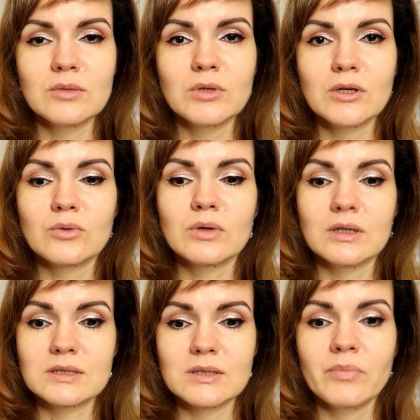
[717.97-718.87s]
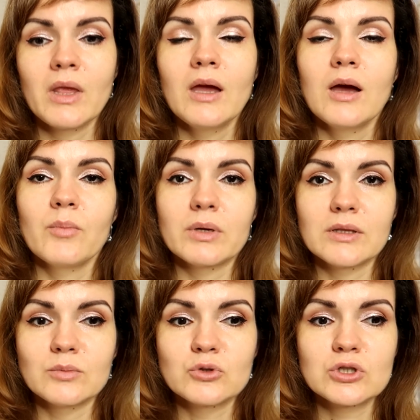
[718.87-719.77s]
меня ругаться,
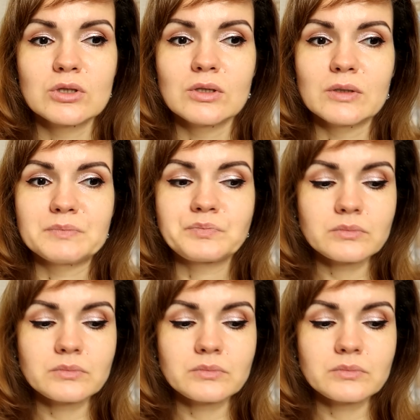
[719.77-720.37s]
потому что